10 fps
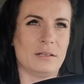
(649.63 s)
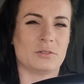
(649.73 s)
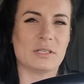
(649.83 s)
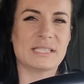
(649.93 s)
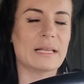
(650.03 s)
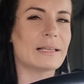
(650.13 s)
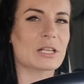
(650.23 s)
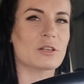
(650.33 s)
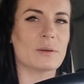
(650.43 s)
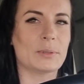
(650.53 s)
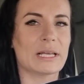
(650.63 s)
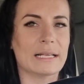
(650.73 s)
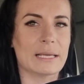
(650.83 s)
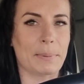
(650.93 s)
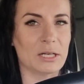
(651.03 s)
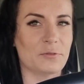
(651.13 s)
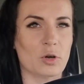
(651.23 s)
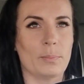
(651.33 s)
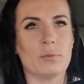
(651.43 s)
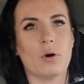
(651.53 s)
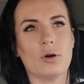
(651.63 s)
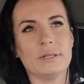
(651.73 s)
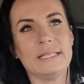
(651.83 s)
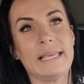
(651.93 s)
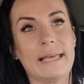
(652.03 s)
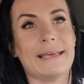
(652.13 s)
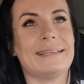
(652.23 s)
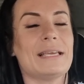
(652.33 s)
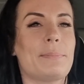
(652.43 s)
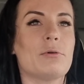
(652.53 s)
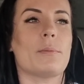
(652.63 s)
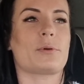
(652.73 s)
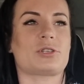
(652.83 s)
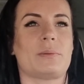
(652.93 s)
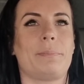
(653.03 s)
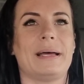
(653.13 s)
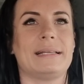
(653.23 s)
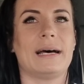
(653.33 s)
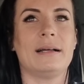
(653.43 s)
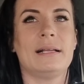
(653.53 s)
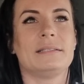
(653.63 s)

To jest standardowe pytanie. Paliwko było? Nie, nie było, proszę pana.